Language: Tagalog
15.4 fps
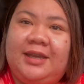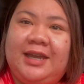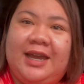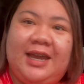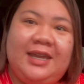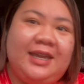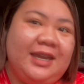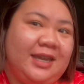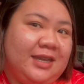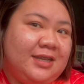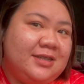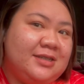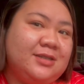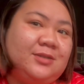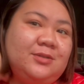
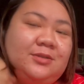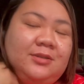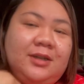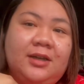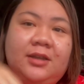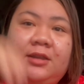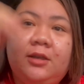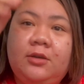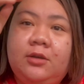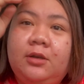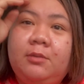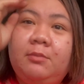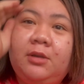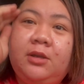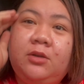Ayan, so nakita nyo
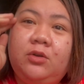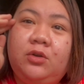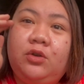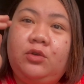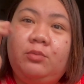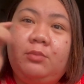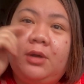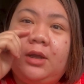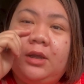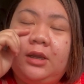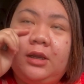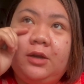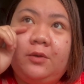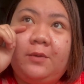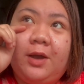naman no, yung mga
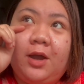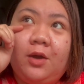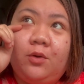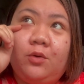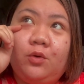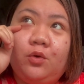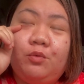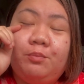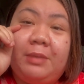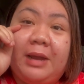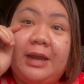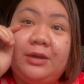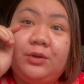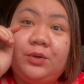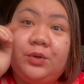ginawa ko kung
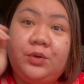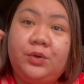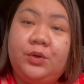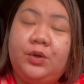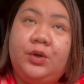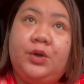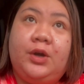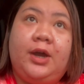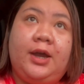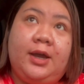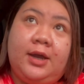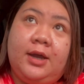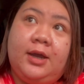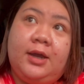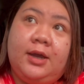paano
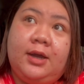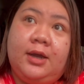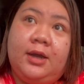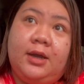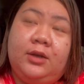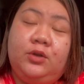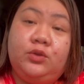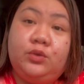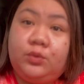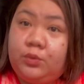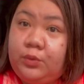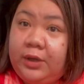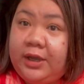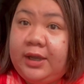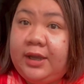uh,
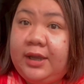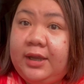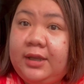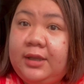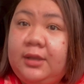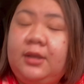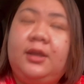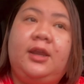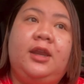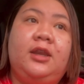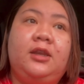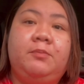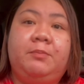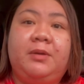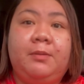lutuin
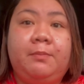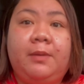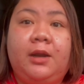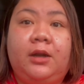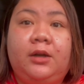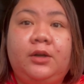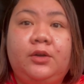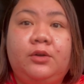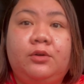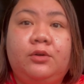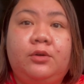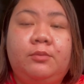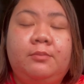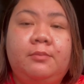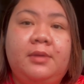and i-prepare
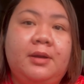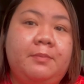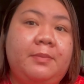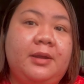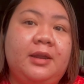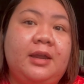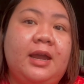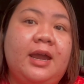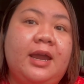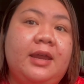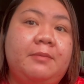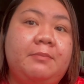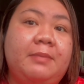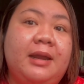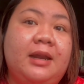yung mga
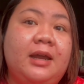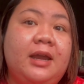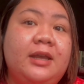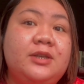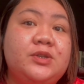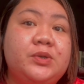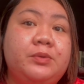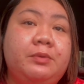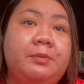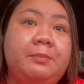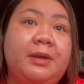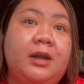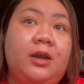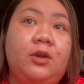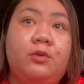pagkain para kay Zoe
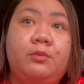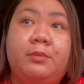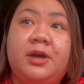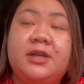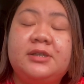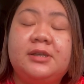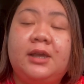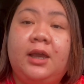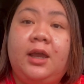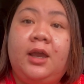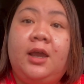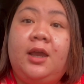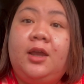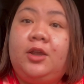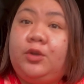para lumakas
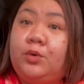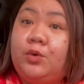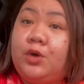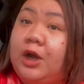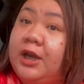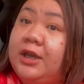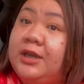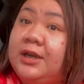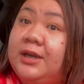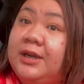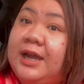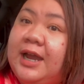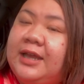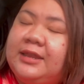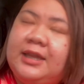yung kanyang
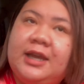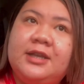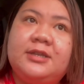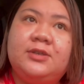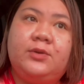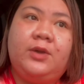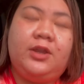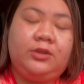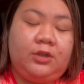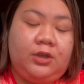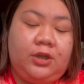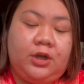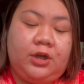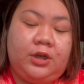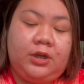gata. So, ito
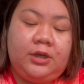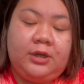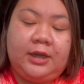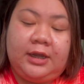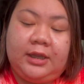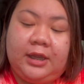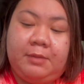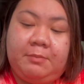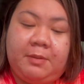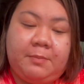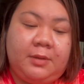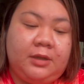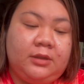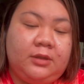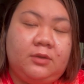yon Again,
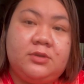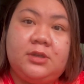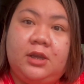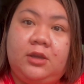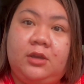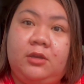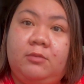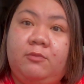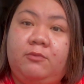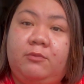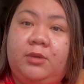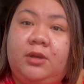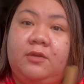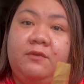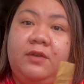papakita ko sa inyo yung
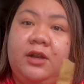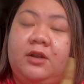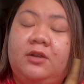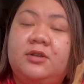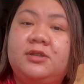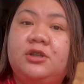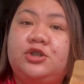in-avail ko sa